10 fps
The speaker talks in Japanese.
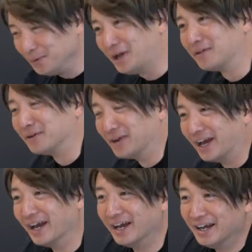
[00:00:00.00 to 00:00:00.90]
うなんですよね
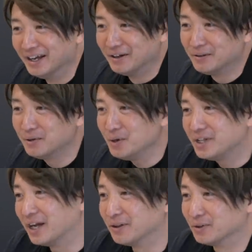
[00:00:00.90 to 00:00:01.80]
ね動い
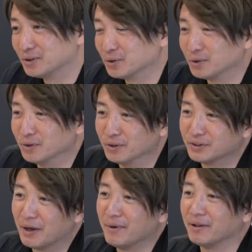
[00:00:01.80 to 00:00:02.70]
てないとちょっと
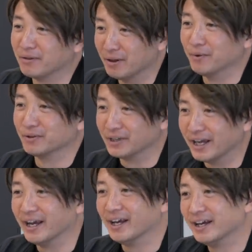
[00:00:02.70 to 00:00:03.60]
ダメなんですよね
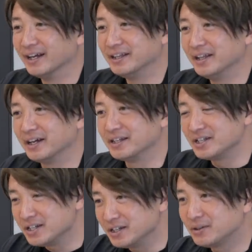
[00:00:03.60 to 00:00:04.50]
僕ねなんか
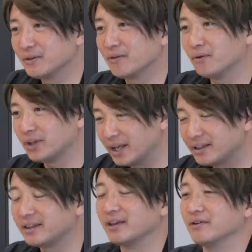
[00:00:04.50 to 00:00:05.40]
じーっとそこでっ
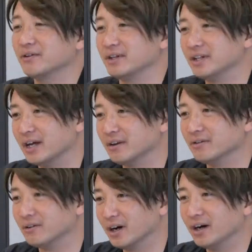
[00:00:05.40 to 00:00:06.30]
ていうふうになる
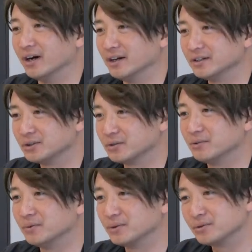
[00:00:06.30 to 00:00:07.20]
のがちょっと
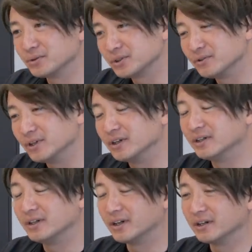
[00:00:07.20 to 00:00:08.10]
僕としては
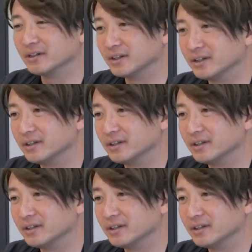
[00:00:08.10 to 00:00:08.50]
あれなんで。